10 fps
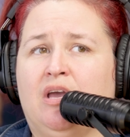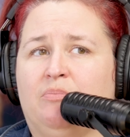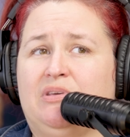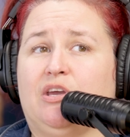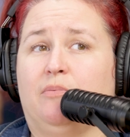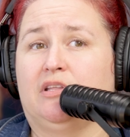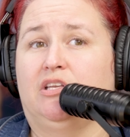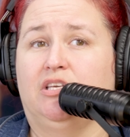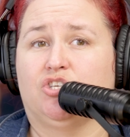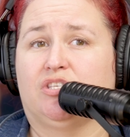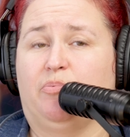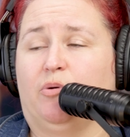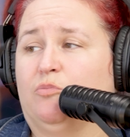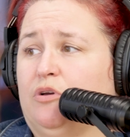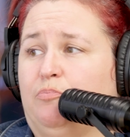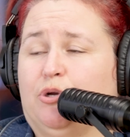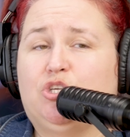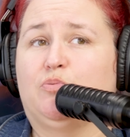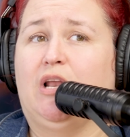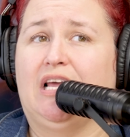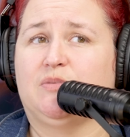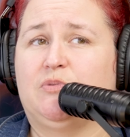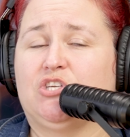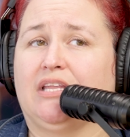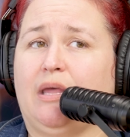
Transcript: puis qu'à un moment donné, je sais pas moi, Preach me laisse, puis je suis en